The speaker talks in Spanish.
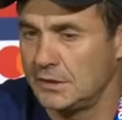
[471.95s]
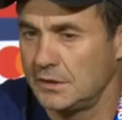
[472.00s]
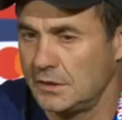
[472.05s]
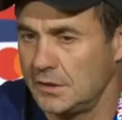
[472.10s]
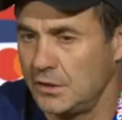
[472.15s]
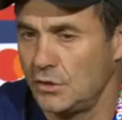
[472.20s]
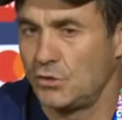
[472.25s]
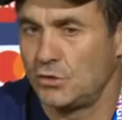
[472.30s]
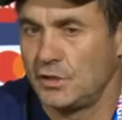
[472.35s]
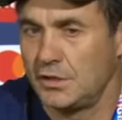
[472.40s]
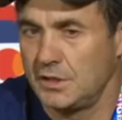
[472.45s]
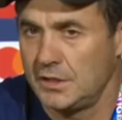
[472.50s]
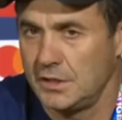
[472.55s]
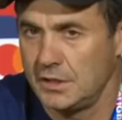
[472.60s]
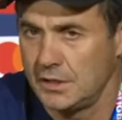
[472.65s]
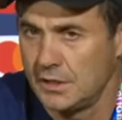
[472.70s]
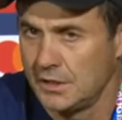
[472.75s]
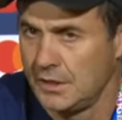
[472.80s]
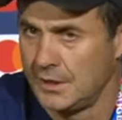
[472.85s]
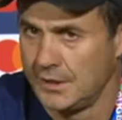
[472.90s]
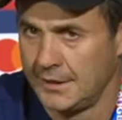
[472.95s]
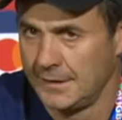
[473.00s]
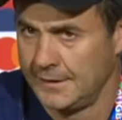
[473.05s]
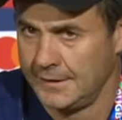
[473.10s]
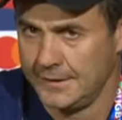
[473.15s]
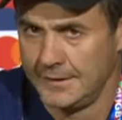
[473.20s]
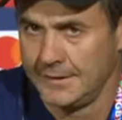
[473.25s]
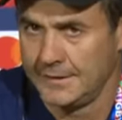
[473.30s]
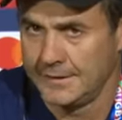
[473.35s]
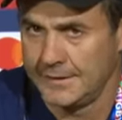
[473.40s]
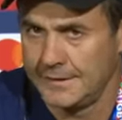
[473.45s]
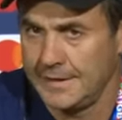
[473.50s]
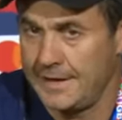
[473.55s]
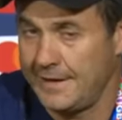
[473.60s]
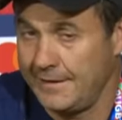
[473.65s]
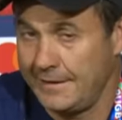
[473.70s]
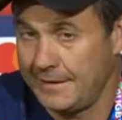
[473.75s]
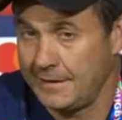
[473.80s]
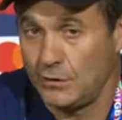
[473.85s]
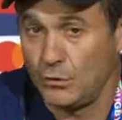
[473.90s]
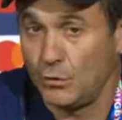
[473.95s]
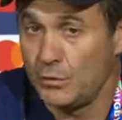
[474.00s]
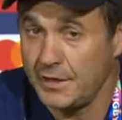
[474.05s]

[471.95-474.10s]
creo que que nada,